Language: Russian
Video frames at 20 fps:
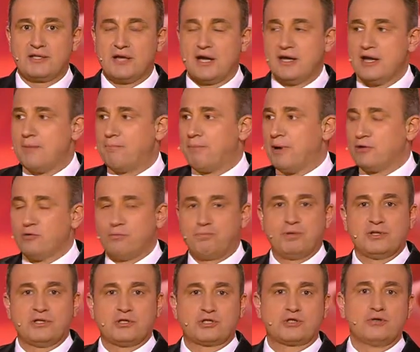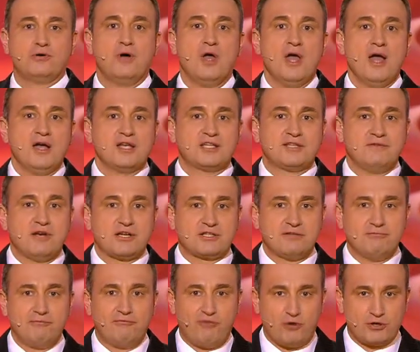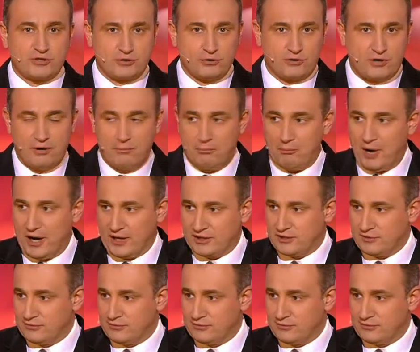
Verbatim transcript: а я пойду подышу свежим воздухом, мать.